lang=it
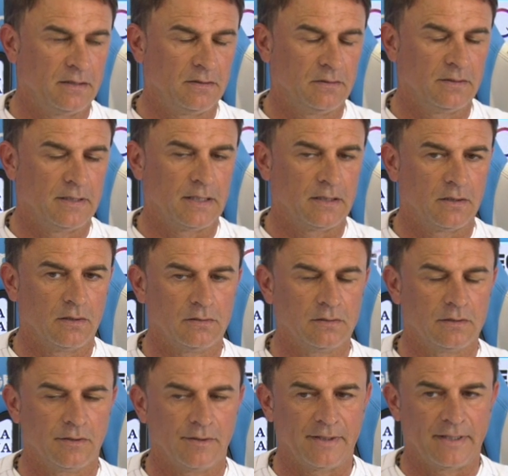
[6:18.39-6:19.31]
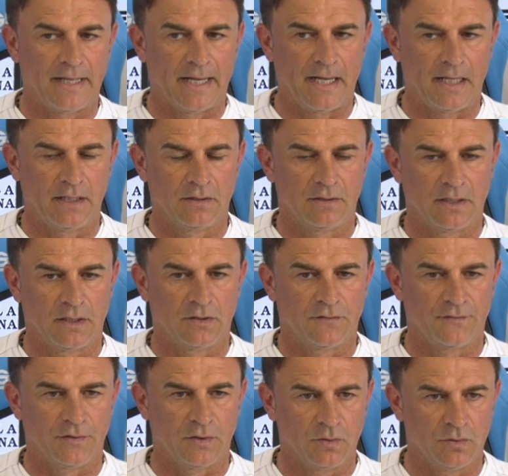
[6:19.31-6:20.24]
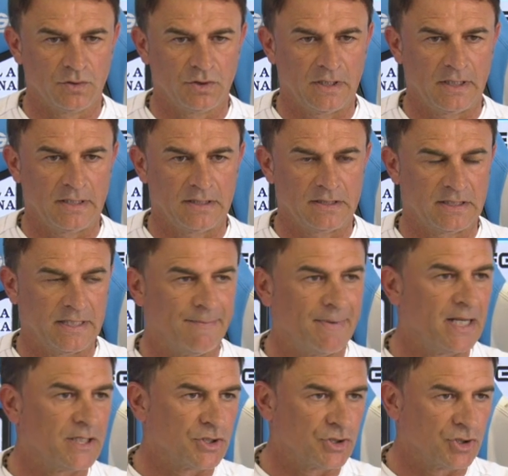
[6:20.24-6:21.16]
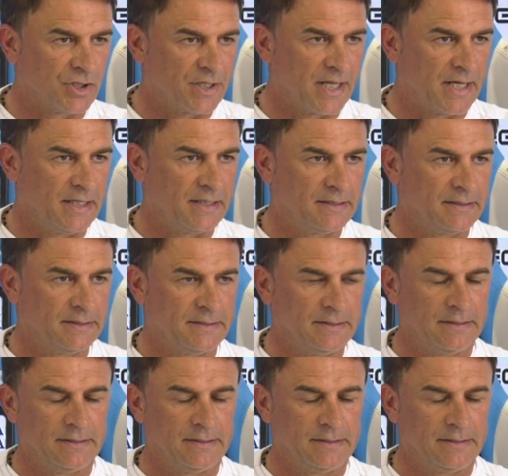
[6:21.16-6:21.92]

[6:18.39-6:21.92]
gli ho dato continuità, gli ho dato fiducia insieme alla società.